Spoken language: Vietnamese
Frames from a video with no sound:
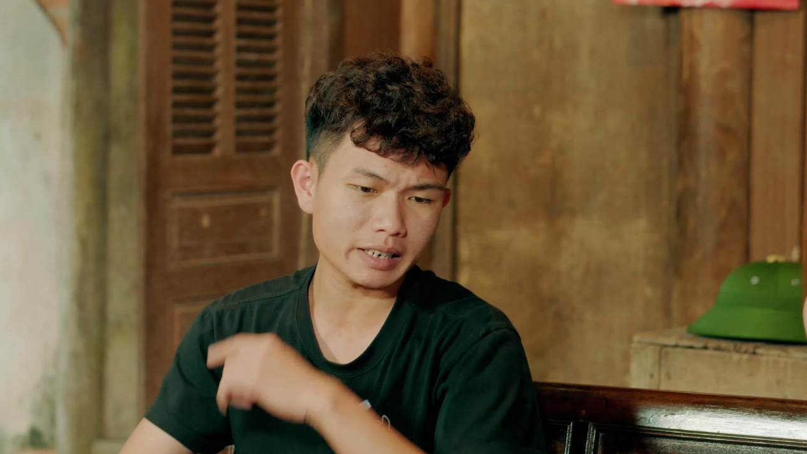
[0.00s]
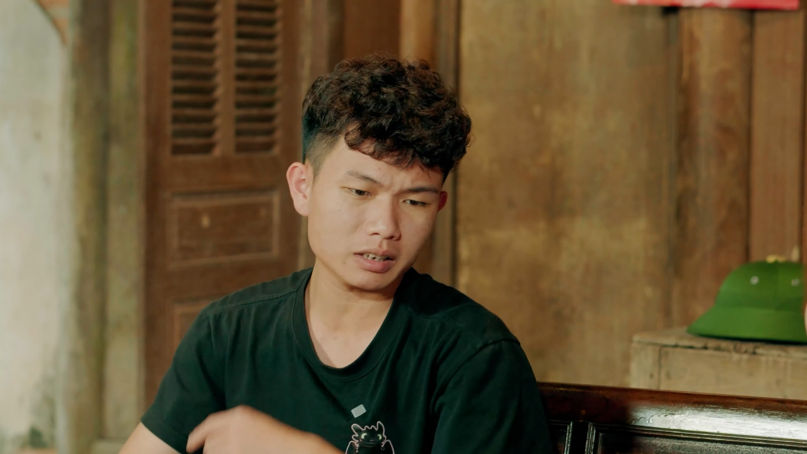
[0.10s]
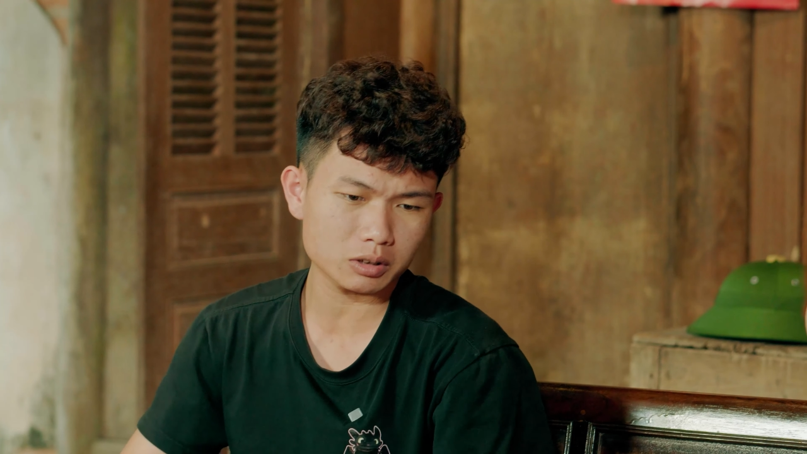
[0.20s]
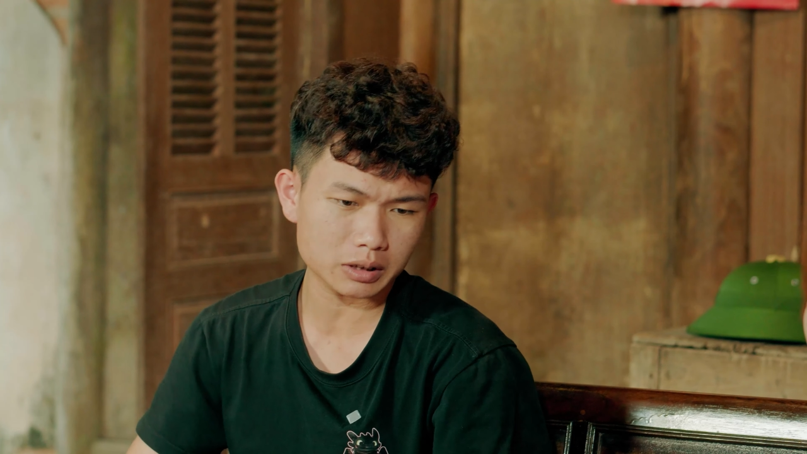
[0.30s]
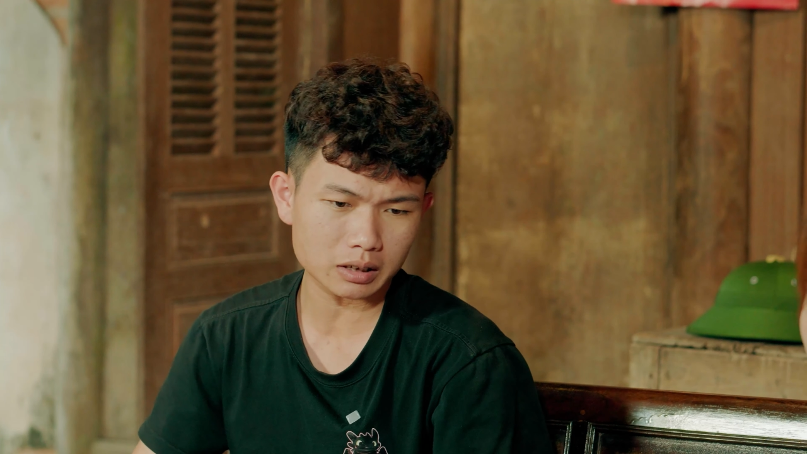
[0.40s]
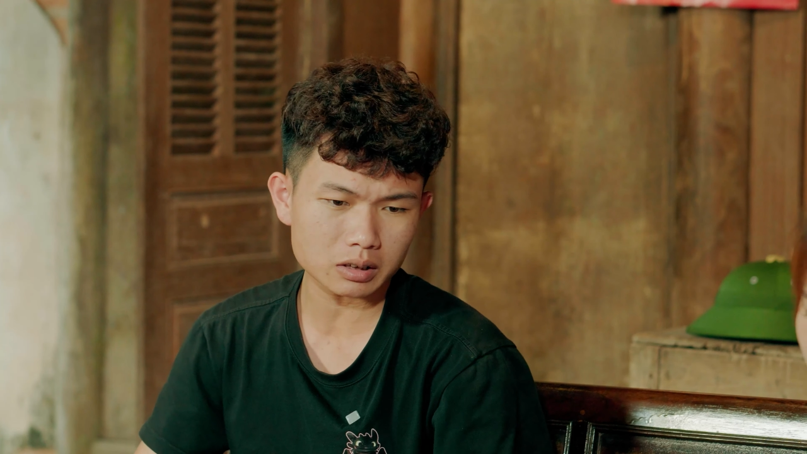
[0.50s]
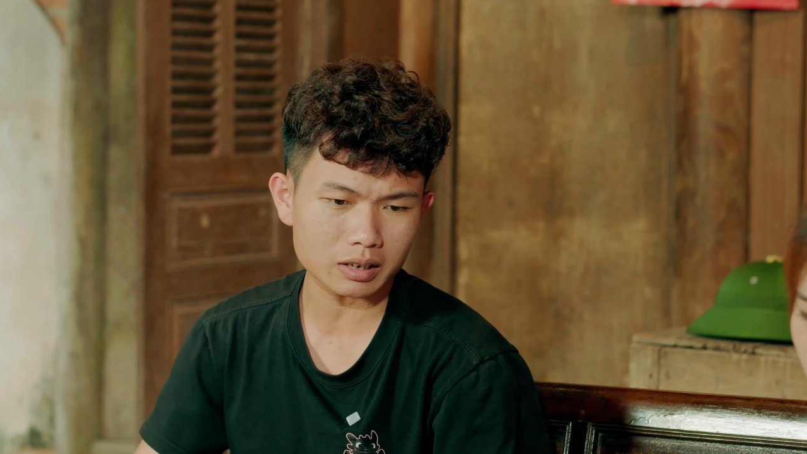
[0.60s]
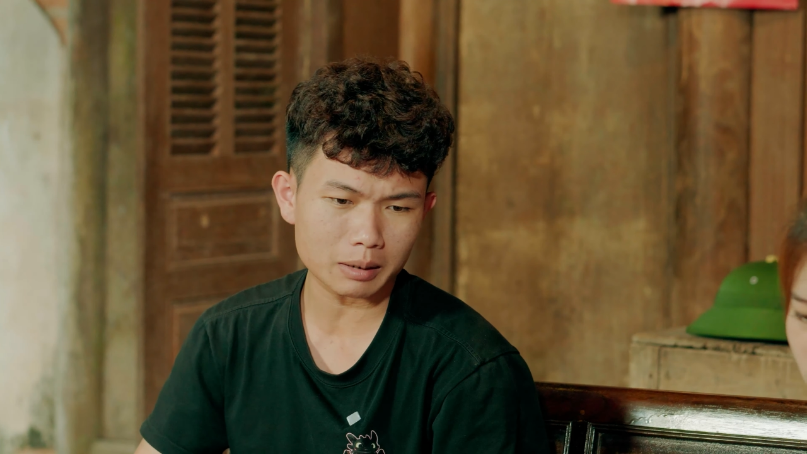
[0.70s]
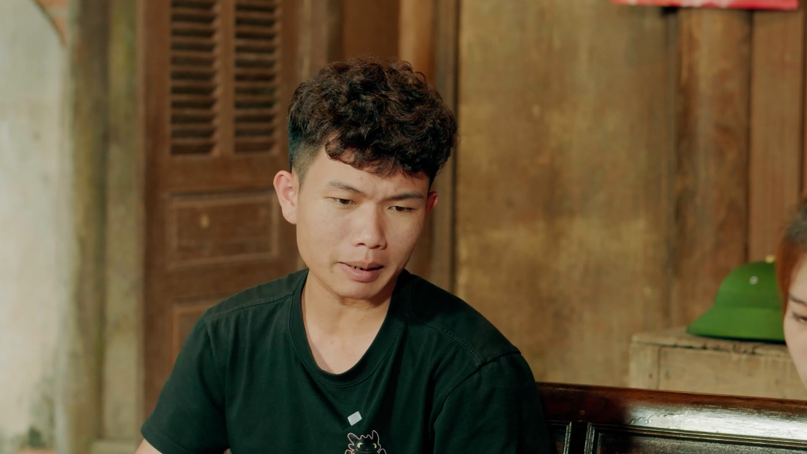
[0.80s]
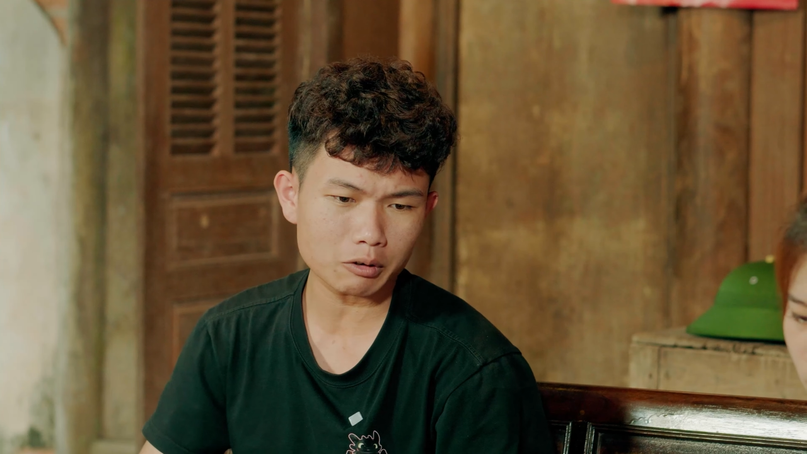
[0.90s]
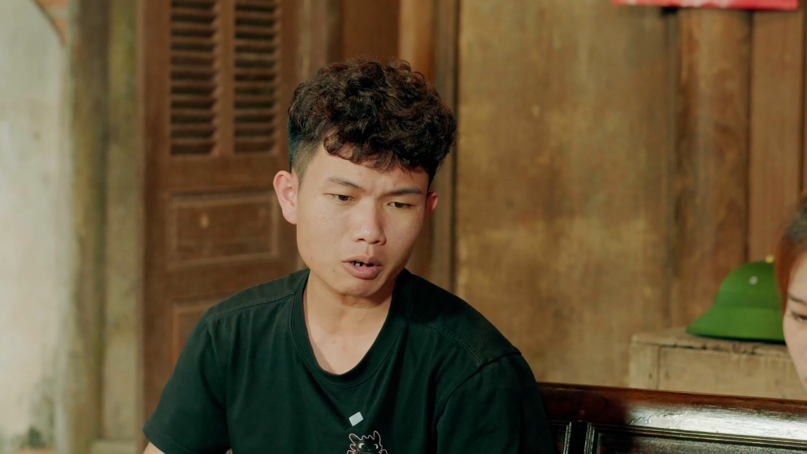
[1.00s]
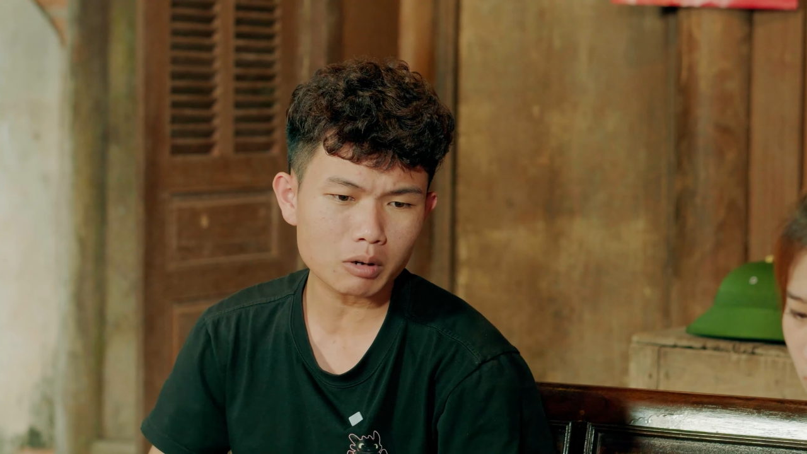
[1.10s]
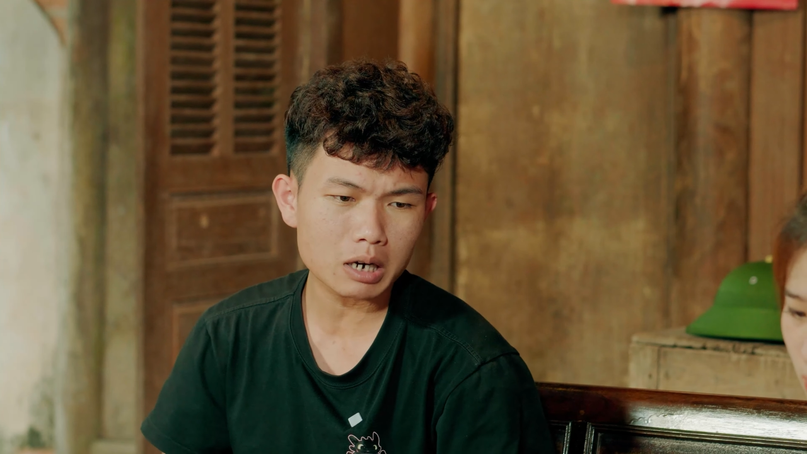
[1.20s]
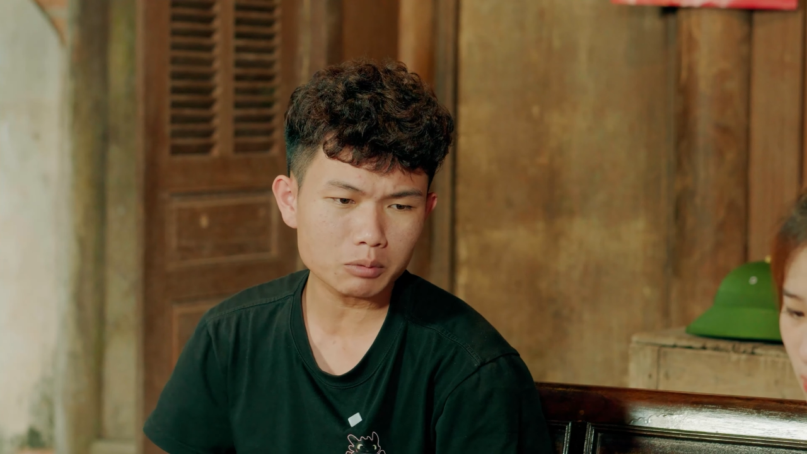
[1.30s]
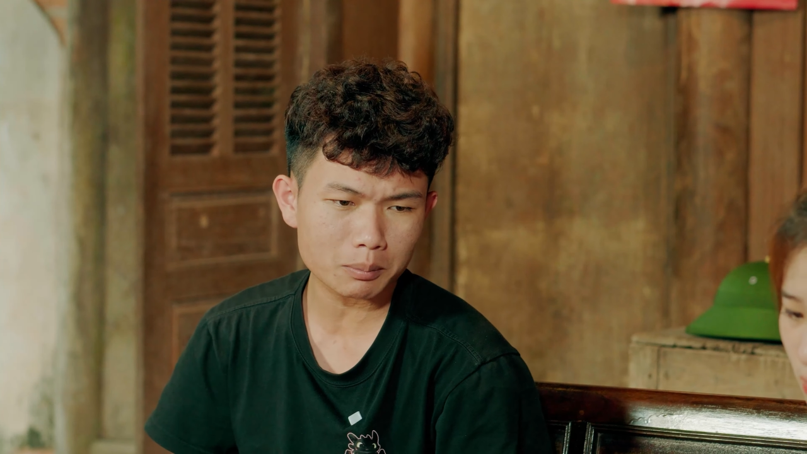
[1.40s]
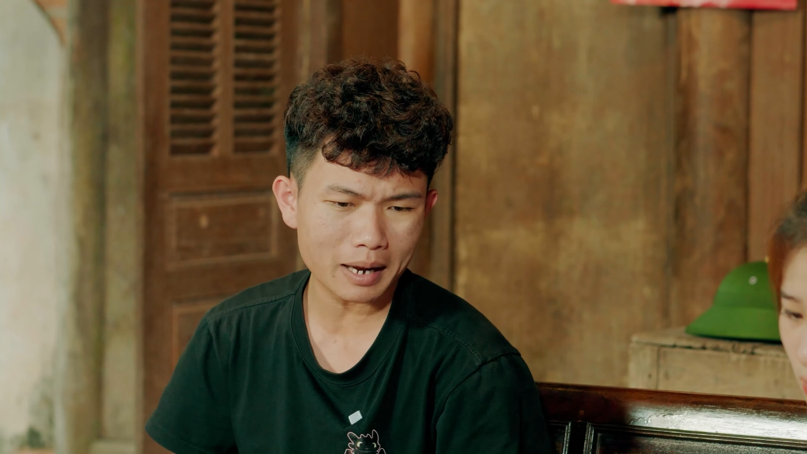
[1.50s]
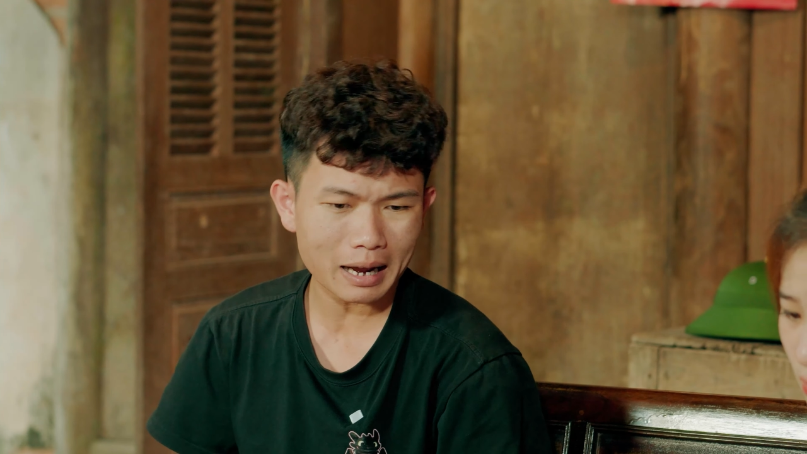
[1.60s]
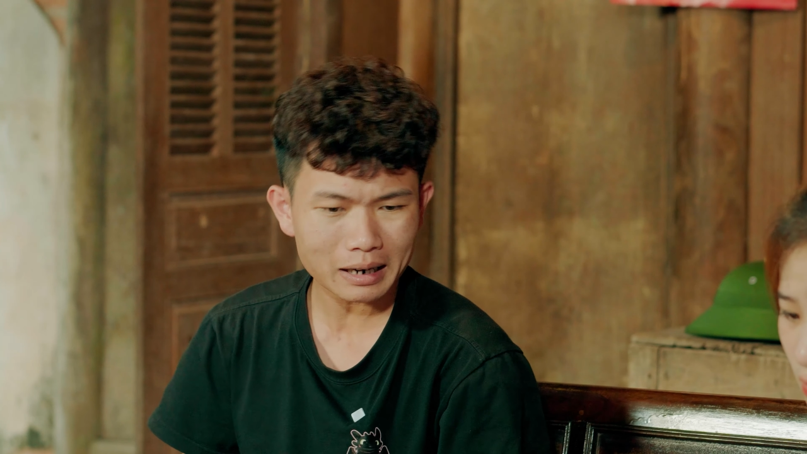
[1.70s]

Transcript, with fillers: nên thằng tượng nhà mày nó nấu cơm cho mà